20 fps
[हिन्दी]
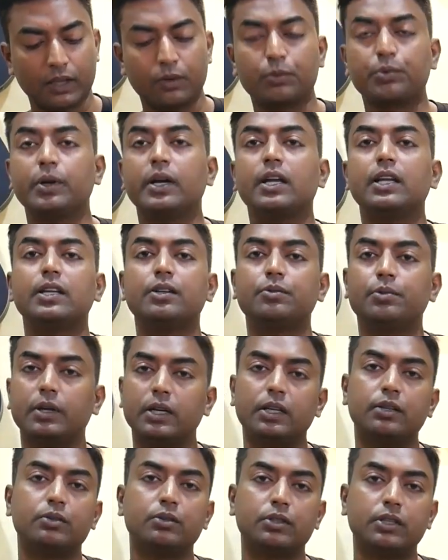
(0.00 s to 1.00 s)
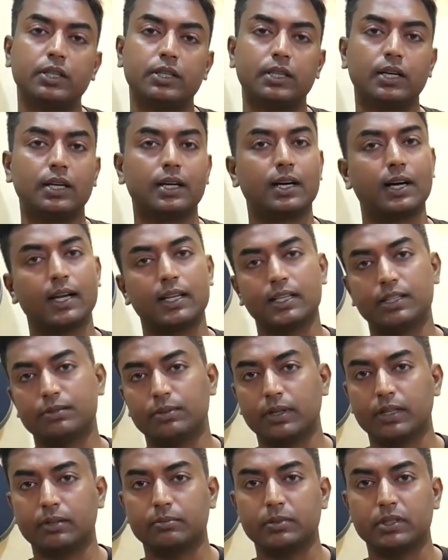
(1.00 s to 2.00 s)
रियली रियली गुड गिटार हाईली
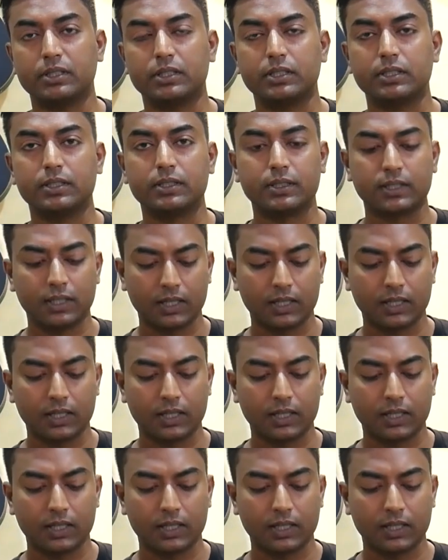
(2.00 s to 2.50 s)
रिकमेंडेड